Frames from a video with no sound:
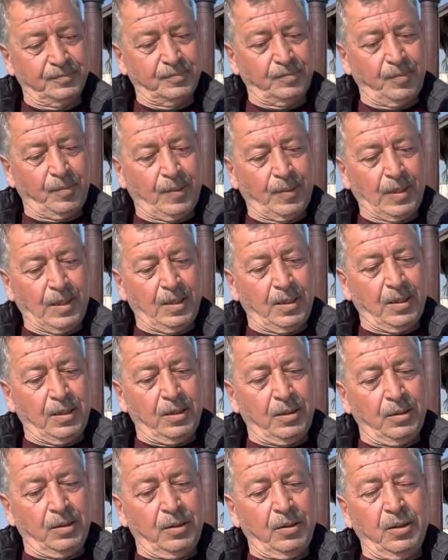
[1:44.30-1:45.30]
Kemal
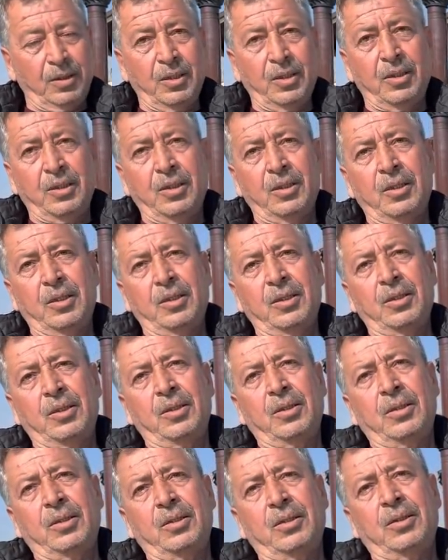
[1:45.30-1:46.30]
Serdaroğlu dediğimiz abi
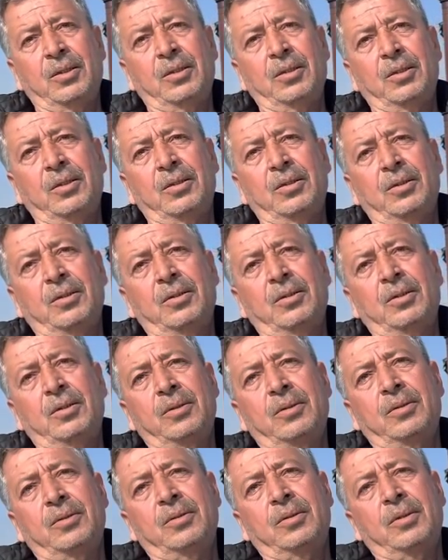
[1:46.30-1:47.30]
kuşları nereden
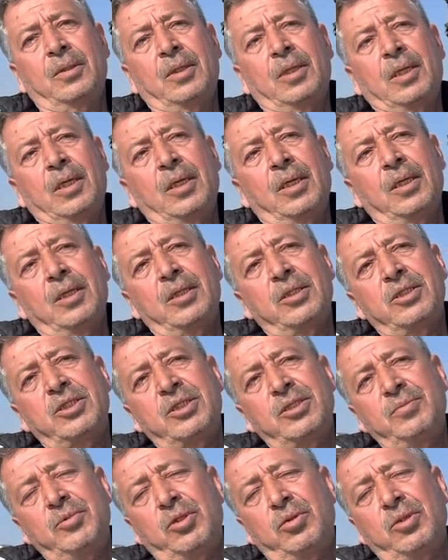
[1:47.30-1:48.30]
toplamış?
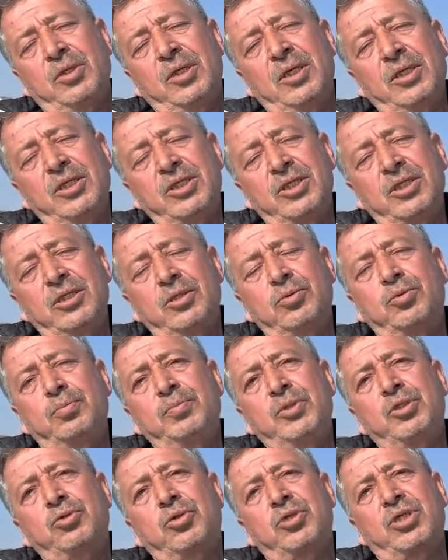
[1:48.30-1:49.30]
Şimdi onun içinde
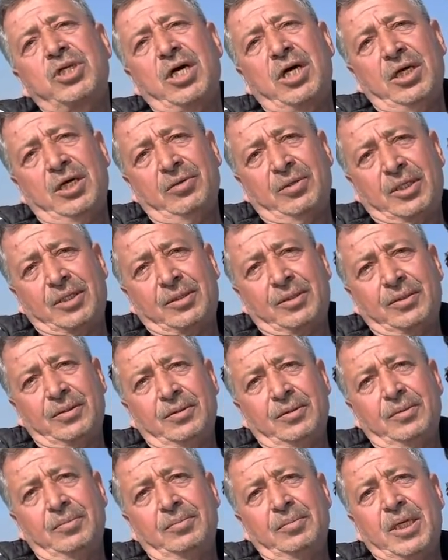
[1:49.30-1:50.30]
birçok şaye var.
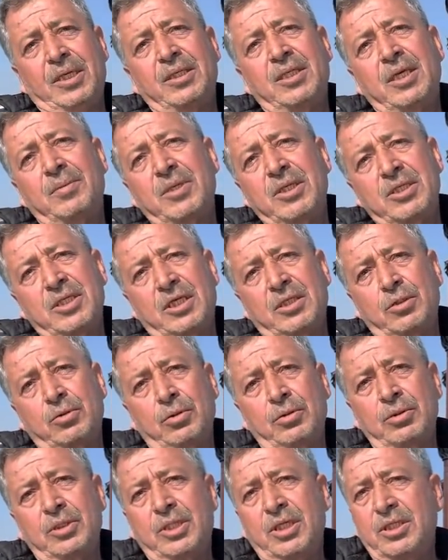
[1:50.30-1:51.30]
Ben Kemal
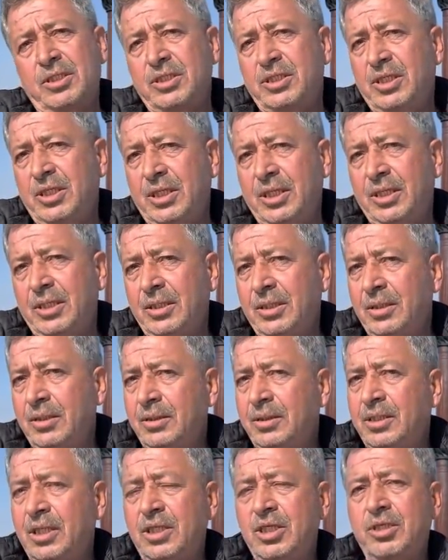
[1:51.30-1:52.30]
Serdaroğlu'nun kendisiyle
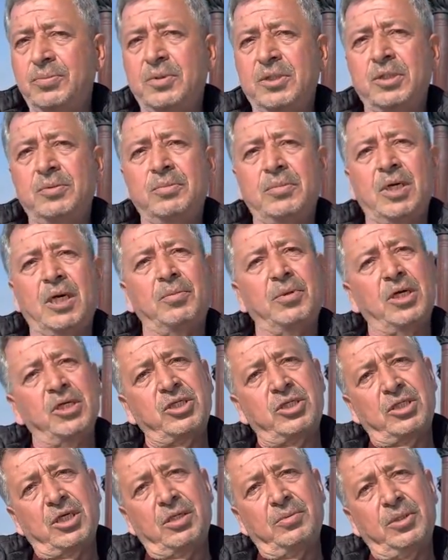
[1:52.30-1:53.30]
tanışmadım ama
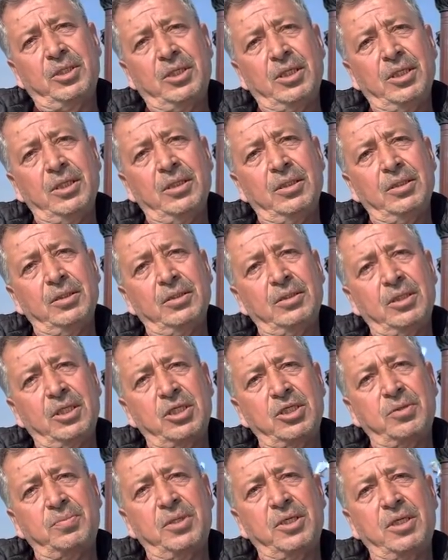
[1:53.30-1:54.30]
Akşit abiyle
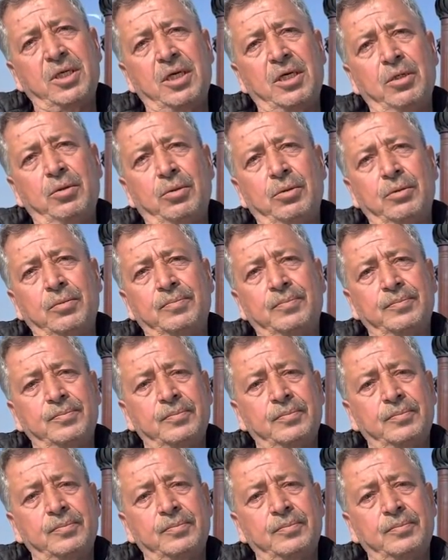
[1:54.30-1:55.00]
tanışmaya nail oldum.